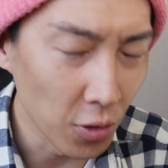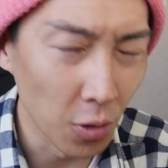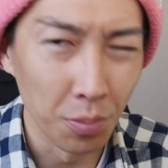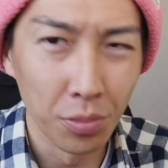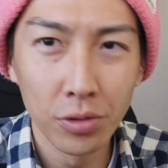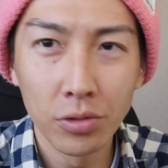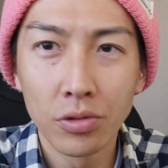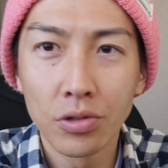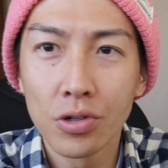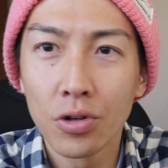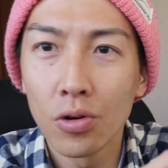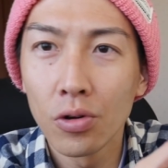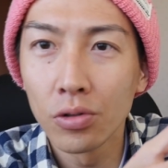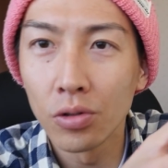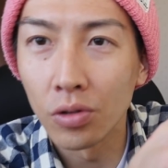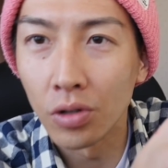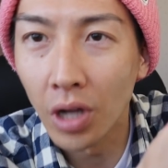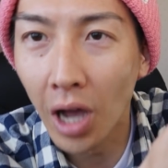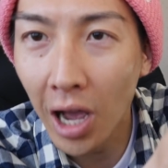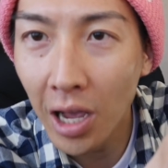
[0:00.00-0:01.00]
分量
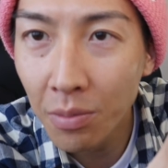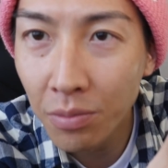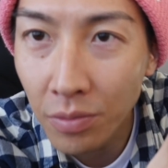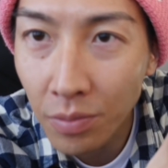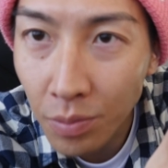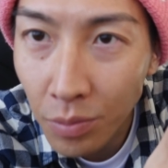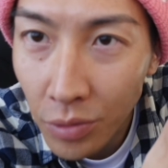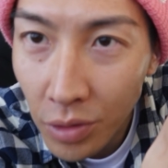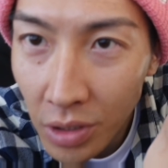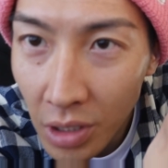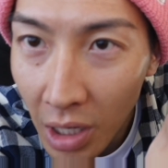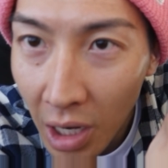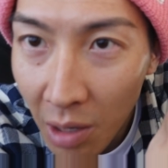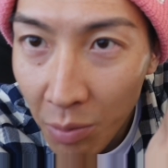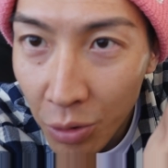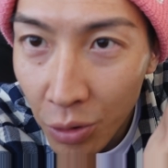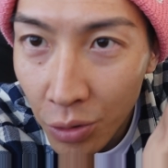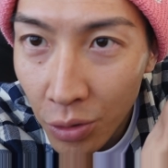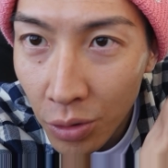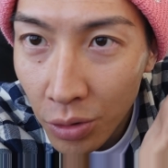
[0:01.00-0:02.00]
と
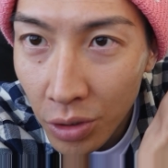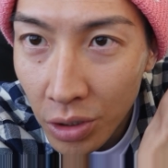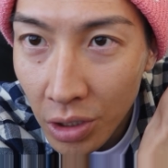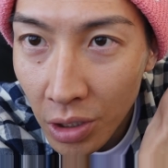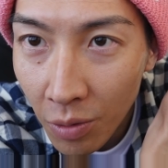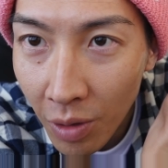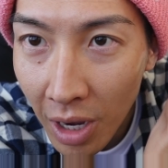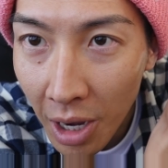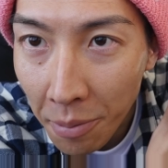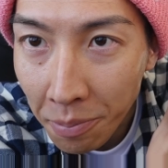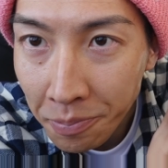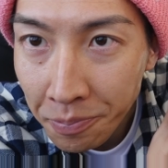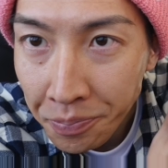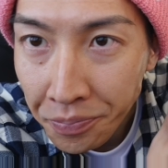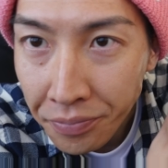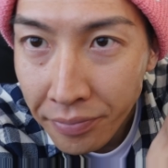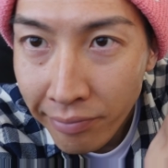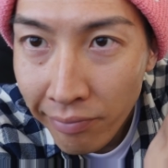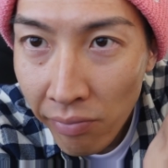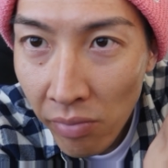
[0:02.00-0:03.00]
中身の量としては、
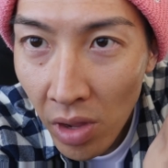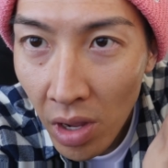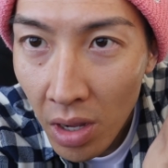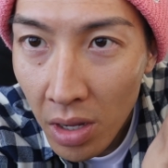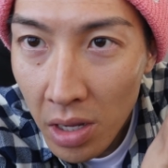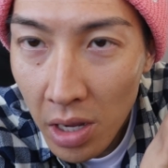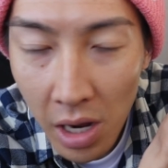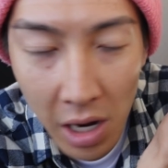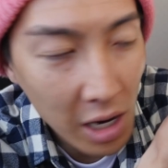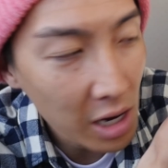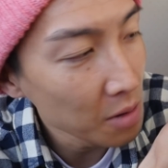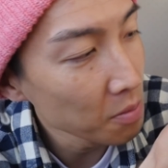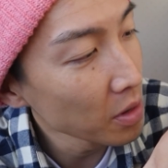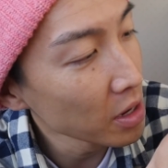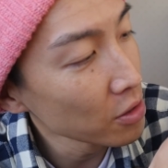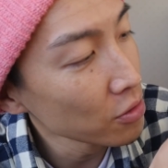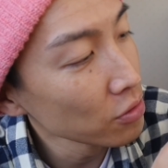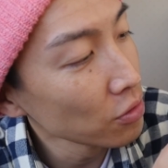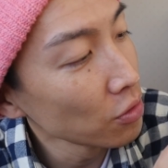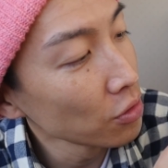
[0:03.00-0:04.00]

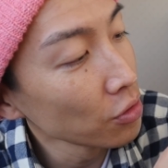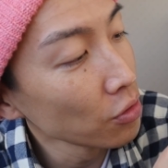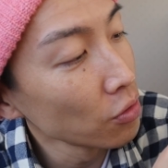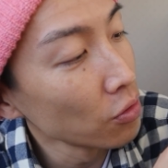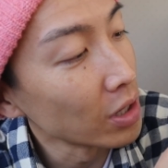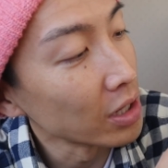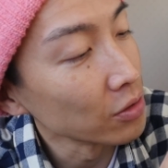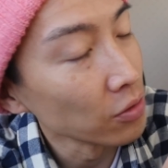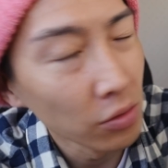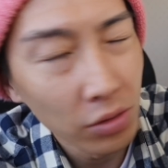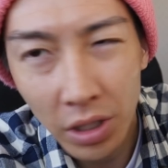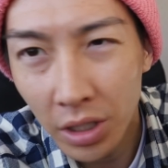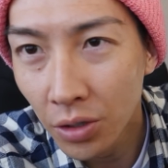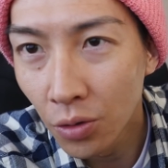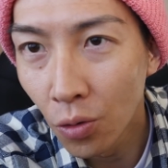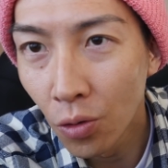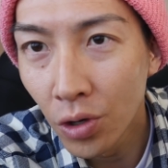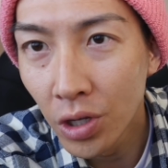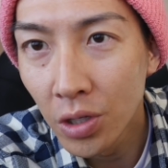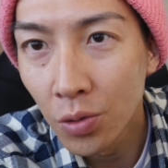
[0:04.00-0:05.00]
キャラメルの量がそんな
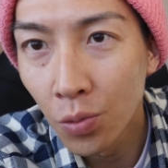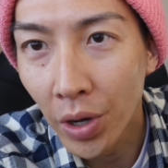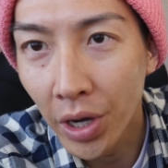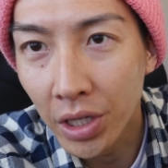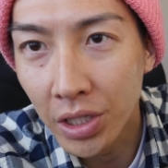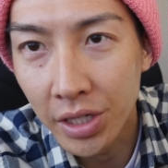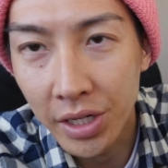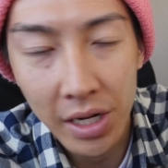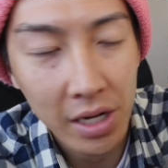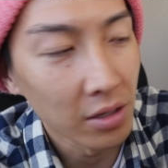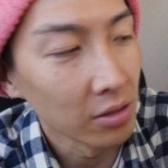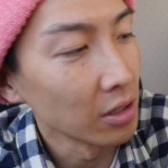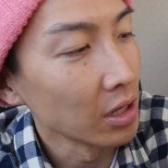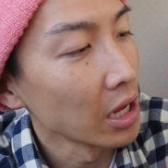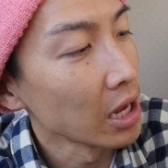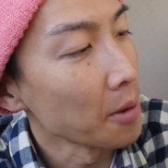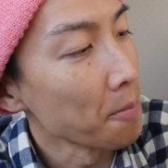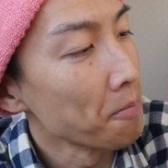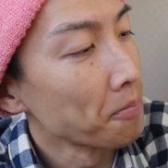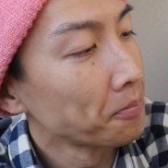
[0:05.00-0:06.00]
に多いわけじゃなく
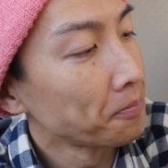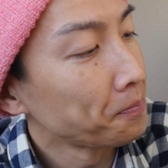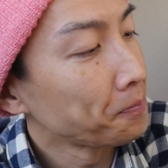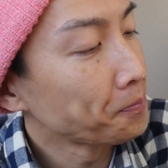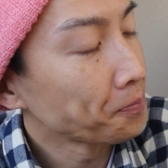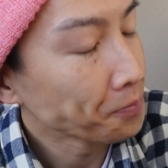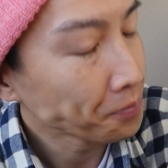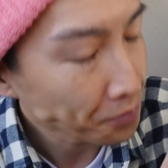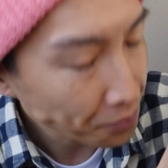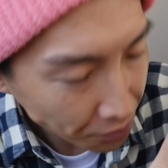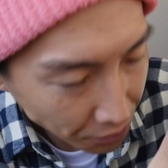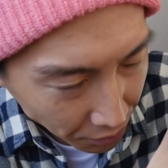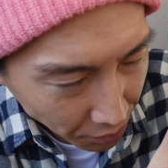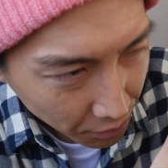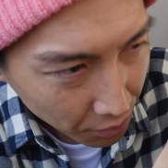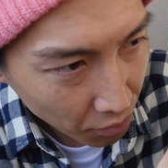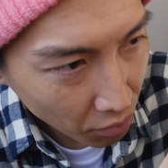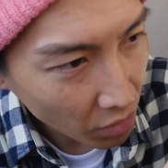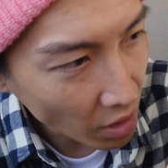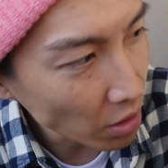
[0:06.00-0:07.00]
て、
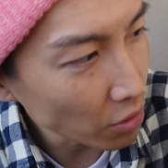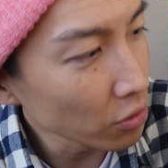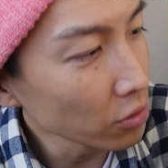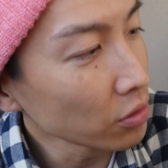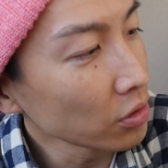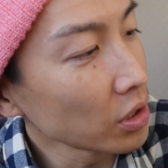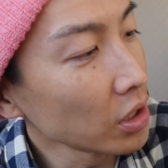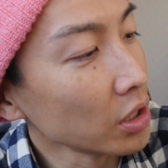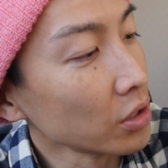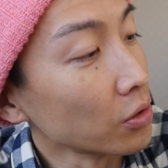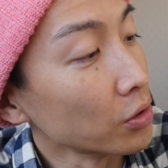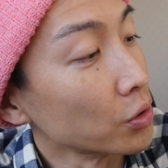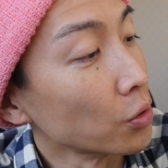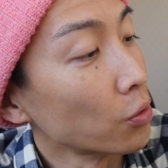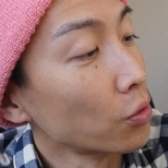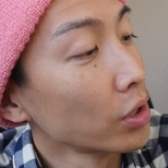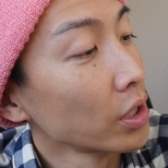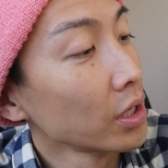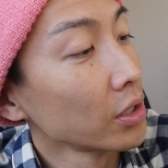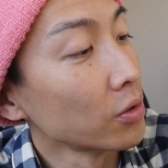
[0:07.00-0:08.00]
クッキーと
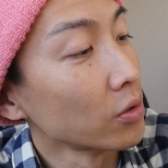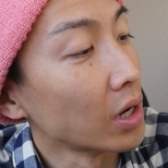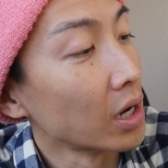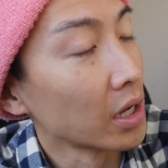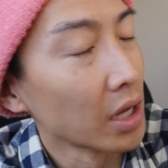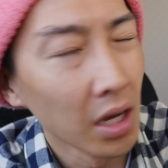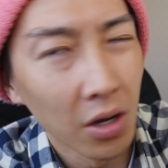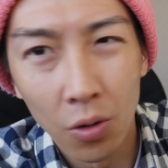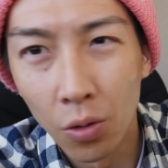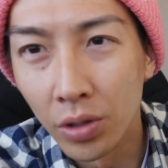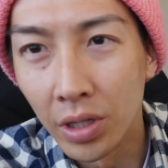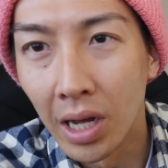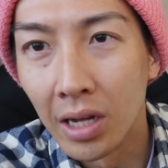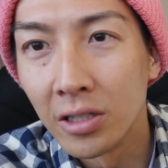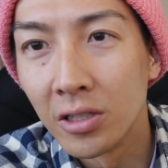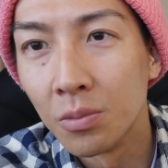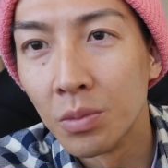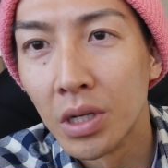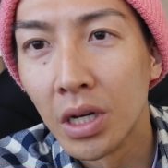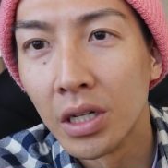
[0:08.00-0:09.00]
チョコレートが結構な
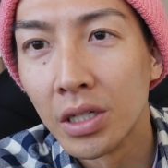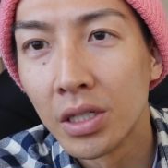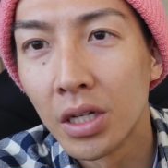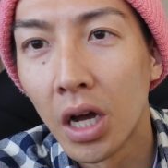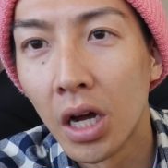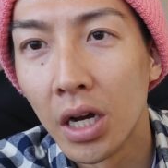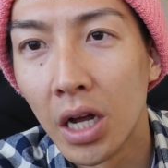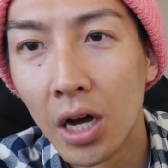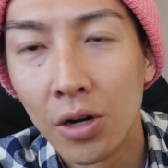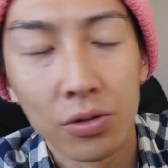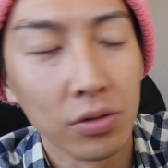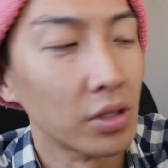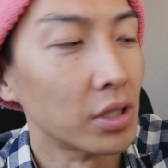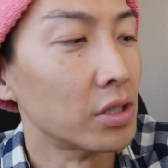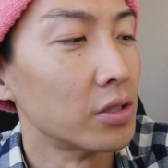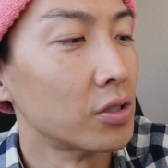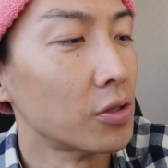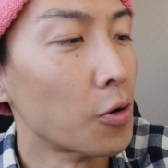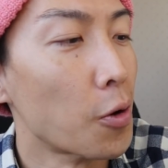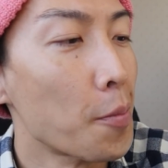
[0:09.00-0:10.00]
厚みがしっかりあるん
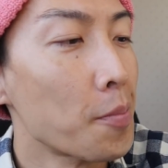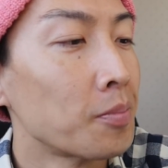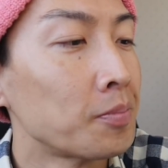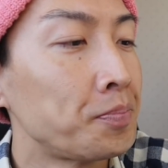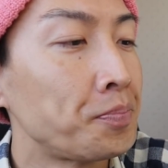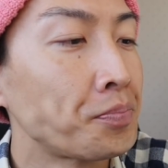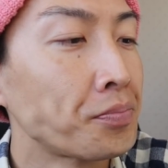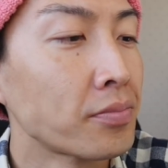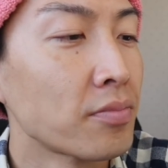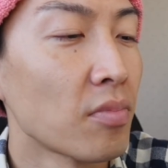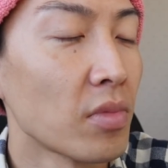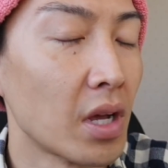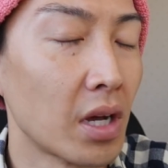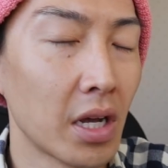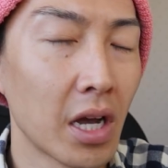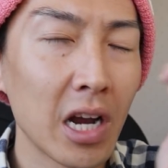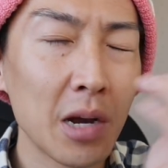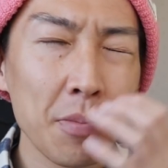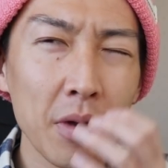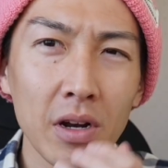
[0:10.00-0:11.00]
ですよ。
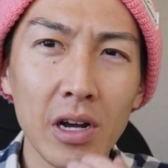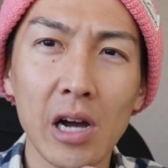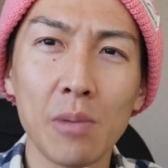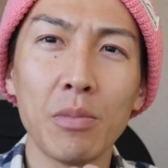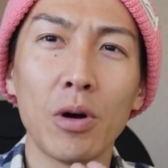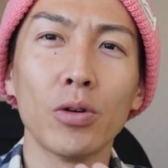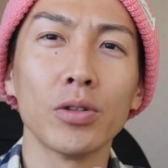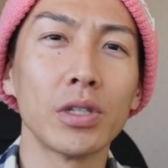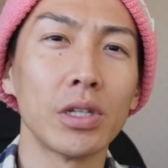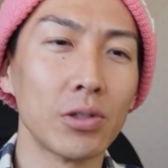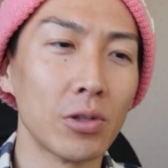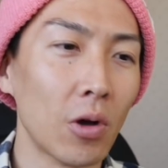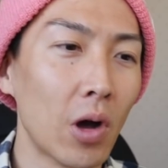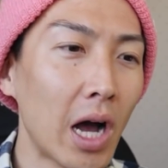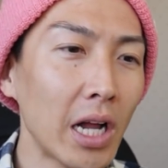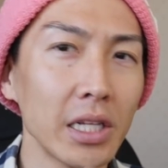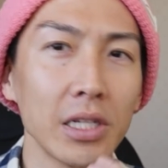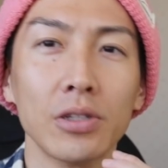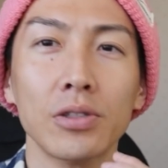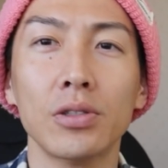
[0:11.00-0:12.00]
キャラメルがあんま多すぎると
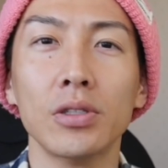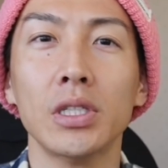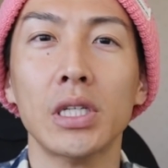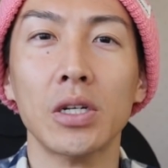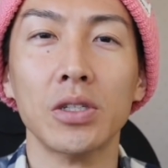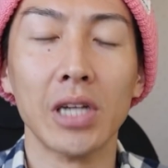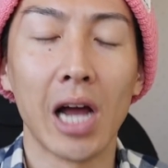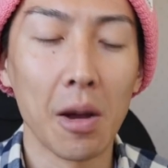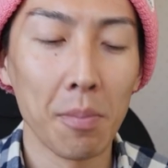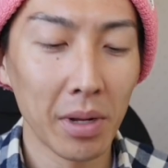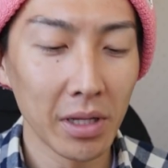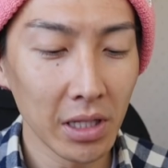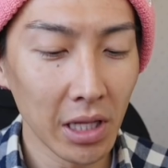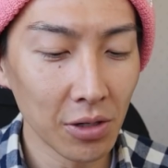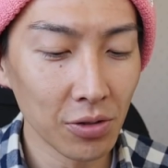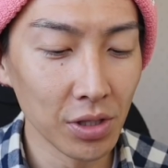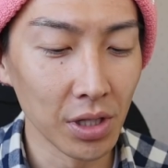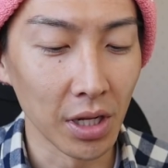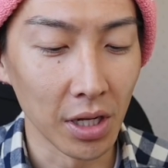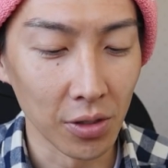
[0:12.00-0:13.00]
歯にくっついちゃうし甘っ
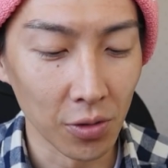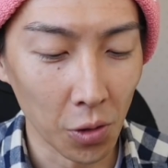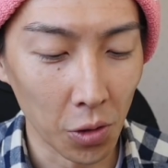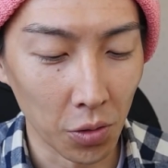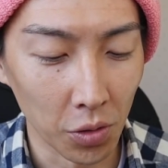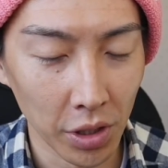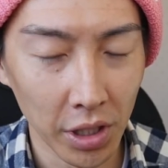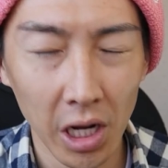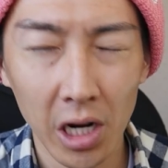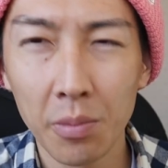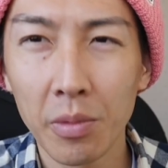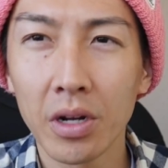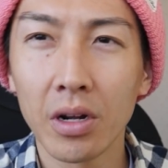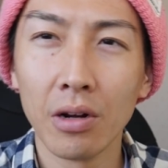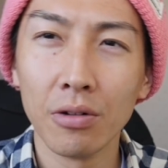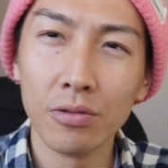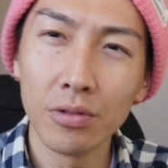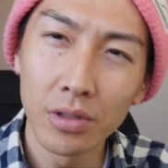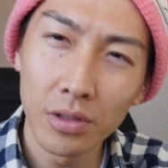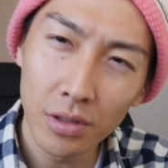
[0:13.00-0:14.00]
たるいんだけど、これキャラメル
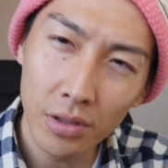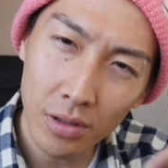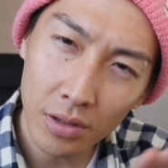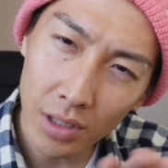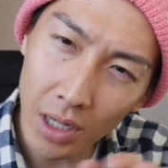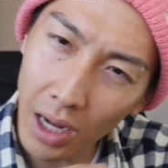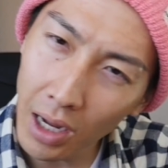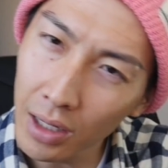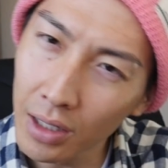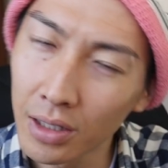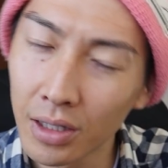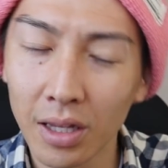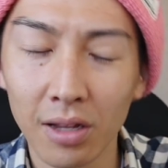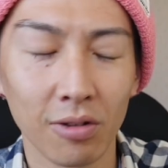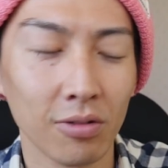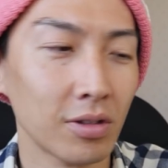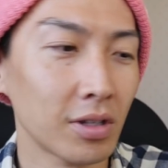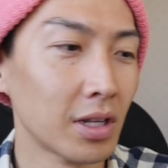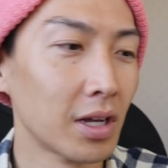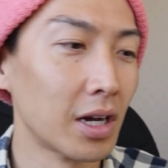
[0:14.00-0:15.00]
がうっすら入って
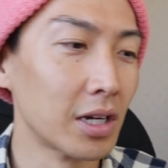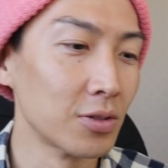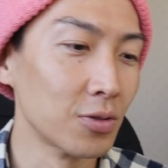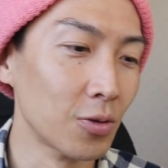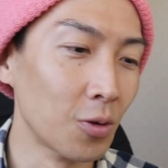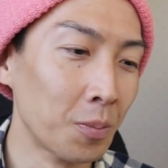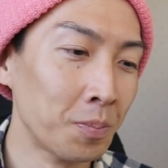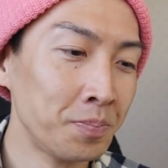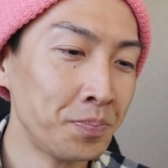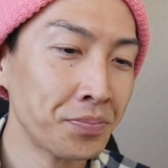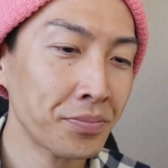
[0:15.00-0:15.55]
ると、なんかその